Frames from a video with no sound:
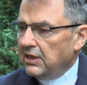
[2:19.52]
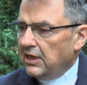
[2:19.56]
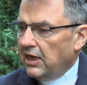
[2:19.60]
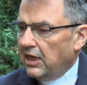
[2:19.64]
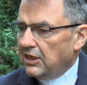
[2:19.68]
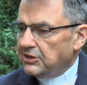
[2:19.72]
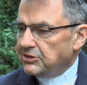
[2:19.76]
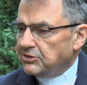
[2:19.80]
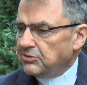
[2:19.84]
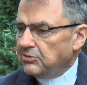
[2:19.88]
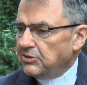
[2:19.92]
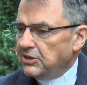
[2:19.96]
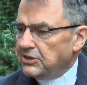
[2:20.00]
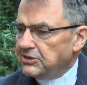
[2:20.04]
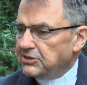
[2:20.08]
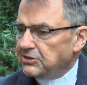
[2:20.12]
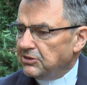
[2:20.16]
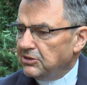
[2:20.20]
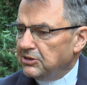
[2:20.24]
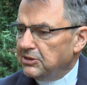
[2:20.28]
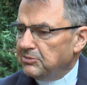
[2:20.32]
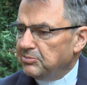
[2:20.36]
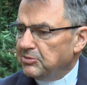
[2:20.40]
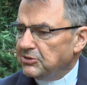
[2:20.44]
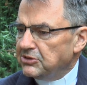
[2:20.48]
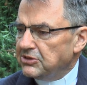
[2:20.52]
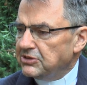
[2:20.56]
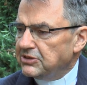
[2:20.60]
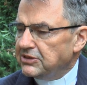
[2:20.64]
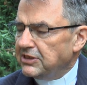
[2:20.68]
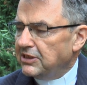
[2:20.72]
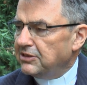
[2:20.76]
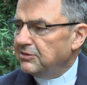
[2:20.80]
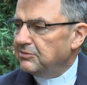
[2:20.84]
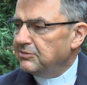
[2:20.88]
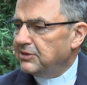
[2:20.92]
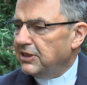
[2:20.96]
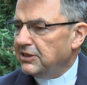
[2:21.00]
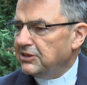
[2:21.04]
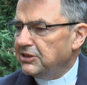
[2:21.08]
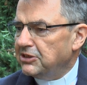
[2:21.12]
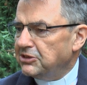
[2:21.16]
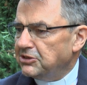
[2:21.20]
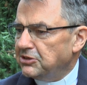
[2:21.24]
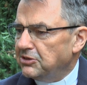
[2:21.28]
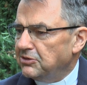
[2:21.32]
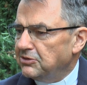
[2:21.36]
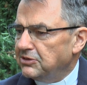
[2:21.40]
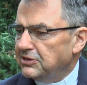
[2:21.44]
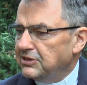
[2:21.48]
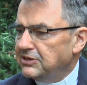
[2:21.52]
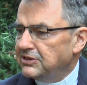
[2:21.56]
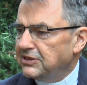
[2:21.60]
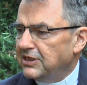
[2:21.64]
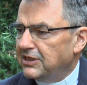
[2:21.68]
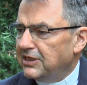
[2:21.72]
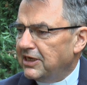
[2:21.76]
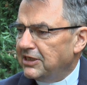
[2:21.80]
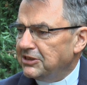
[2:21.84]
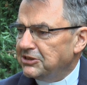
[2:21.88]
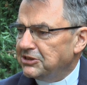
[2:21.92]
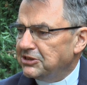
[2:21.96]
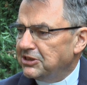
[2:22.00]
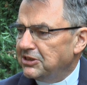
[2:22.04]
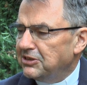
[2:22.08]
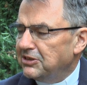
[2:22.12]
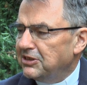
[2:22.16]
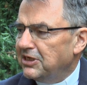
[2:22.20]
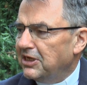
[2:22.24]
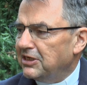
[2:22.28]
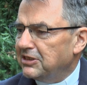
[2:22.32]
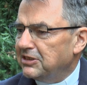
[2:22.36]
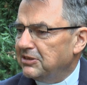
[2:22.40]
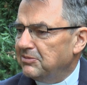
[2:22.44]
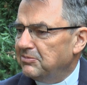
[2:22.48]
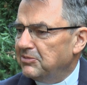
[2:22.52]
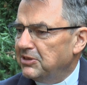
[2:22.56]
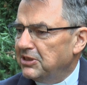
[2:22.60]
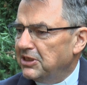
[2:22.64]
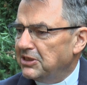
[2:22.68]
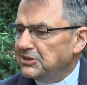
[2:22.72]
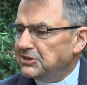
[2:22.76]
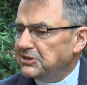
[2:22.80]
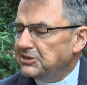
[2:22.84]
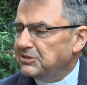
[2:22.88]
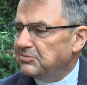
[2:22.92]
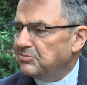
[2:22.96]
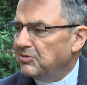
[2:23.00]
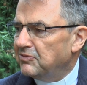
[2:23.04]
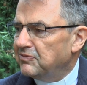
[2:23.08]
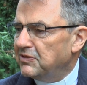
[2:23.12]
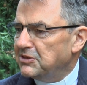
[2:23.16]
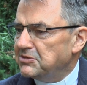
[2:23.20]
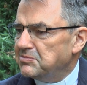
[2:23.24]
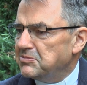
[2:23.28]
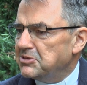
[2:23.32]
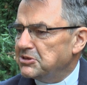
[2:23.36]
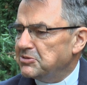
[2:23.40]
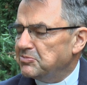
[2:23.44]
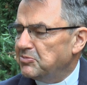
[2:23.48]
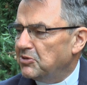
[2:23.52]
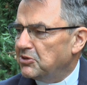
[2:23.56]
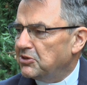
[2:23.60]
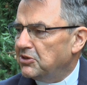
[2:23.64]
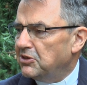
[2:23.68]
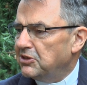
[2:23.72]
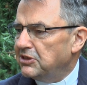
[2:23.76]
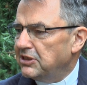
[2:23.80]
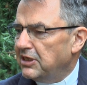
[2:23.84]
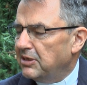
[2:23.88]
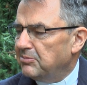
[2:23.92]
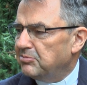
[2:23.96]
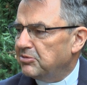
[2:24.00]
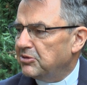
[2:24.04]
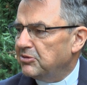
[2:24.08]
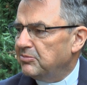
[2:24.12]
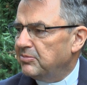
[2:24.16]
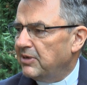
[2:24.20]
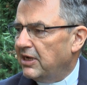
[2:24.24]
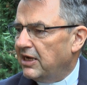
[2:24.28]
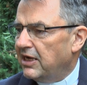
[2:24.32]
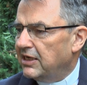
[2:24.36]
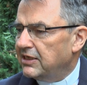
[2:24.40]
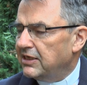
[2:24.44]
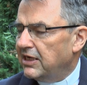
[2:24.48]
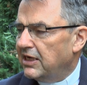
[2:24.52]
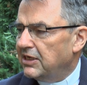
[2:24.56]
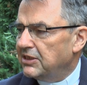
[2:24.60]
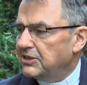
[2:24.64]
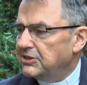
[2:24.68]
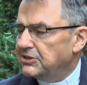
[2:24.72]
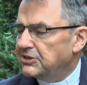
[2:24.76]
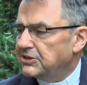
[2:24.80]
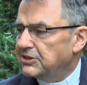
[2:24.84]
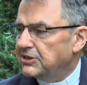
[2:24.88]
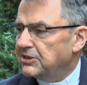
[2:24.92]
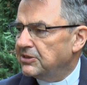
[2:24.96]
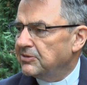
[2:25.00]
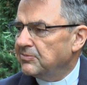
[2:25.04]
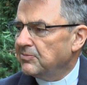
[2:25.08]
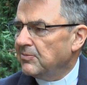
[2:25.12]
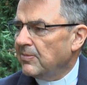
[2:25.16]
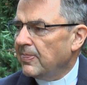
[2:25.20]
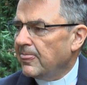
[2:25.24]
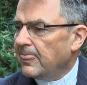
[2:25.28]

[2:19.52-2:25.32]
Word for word: a z drugiej strony pozostają takie środki zaradcze, no jakimi jest powiedzmy spokojna próba analizy